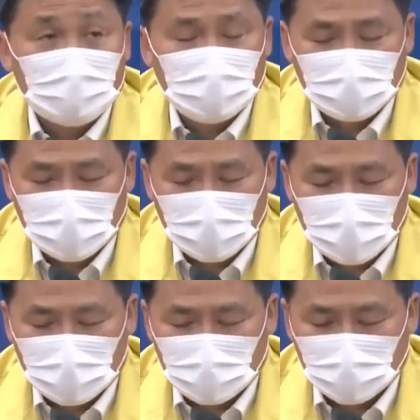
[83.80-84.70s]

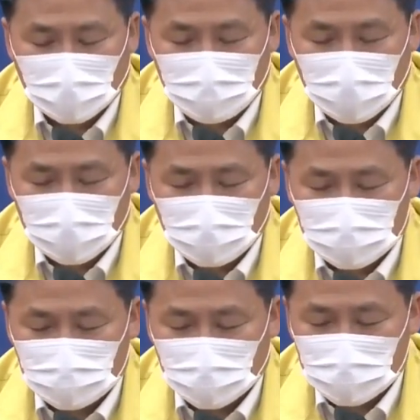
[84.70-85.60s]
우리나라가 코로나
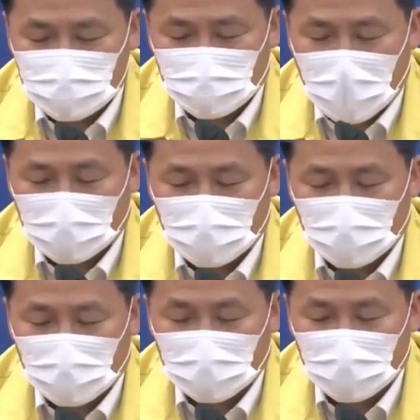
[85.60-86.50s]
팬데믹 속에서
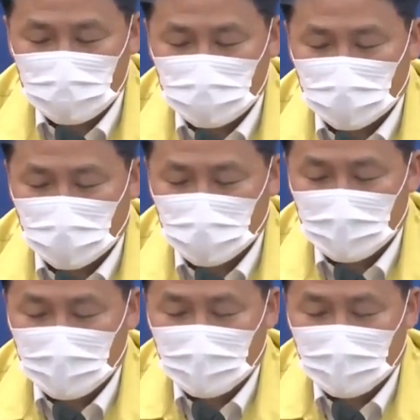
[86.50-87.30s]
방역과 경제에